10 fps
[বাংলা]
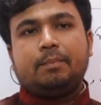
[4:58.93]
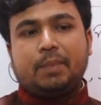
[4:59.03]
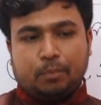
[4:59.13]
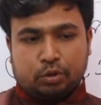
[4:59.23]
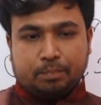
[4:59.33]

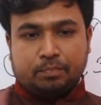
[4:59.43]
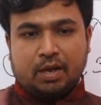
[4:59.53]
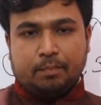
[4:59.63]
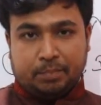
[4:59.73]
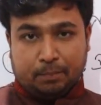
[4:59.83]
বিপদ
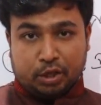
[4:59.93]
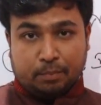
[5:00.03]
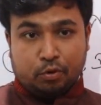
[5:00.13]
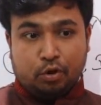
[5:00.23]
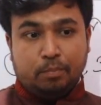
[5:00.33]

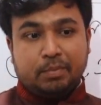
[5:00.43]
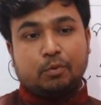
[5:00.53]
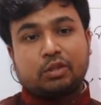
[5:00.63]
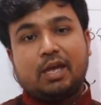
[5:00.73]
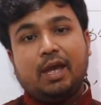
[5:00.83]
বিপদাপন্ন
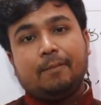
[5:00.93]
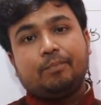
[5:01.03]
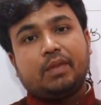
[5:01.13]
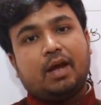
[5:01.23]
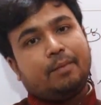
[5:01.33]
বিপদকে
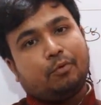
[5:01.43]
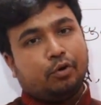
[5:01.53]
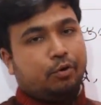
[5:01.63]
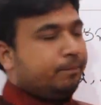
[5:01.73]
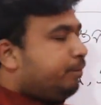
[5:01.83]
আপন্ন